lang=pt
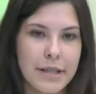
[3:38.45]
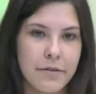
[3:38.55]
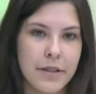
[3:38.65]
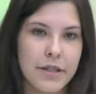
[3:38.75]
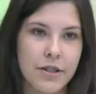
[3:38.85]

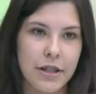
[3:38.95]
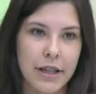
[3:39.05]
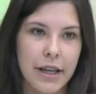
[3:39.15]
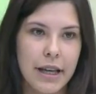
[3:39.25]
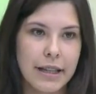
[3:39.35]
se
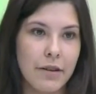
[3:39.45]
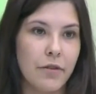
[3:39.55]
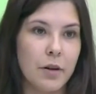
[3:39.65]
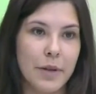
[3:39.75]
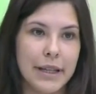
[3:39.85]
vestir, na
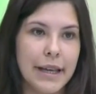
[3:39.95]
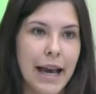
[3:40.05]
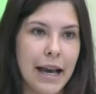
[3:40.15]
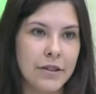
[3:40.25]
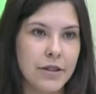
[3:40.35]
forma que
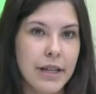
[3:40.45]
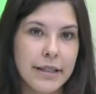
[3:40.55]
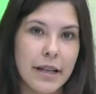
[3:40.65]
age,